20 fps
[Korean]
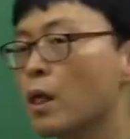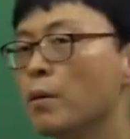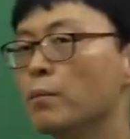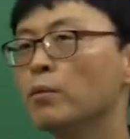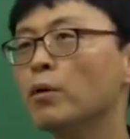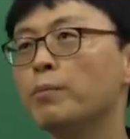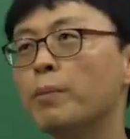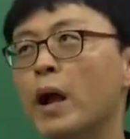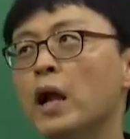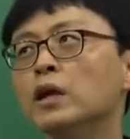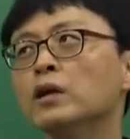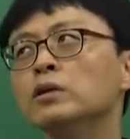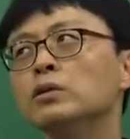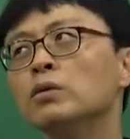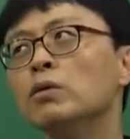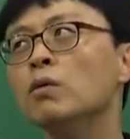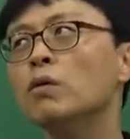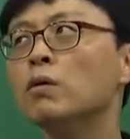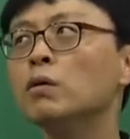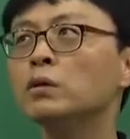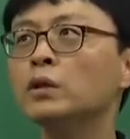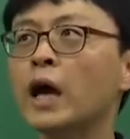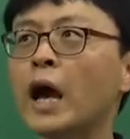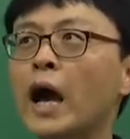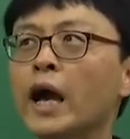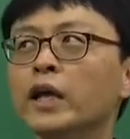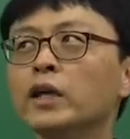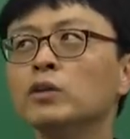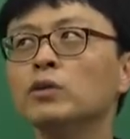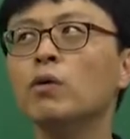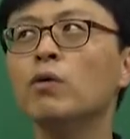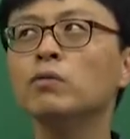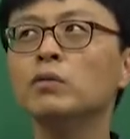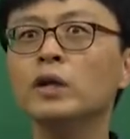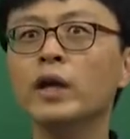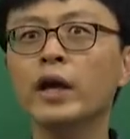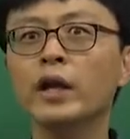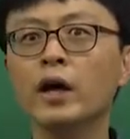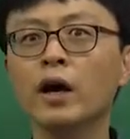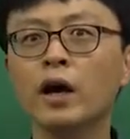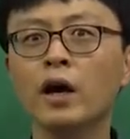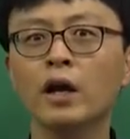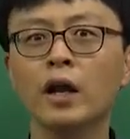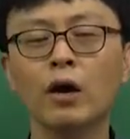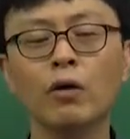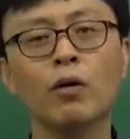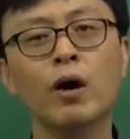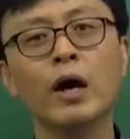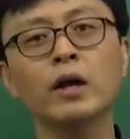뭐 밝은 톤, 하이 톤을 해라 라고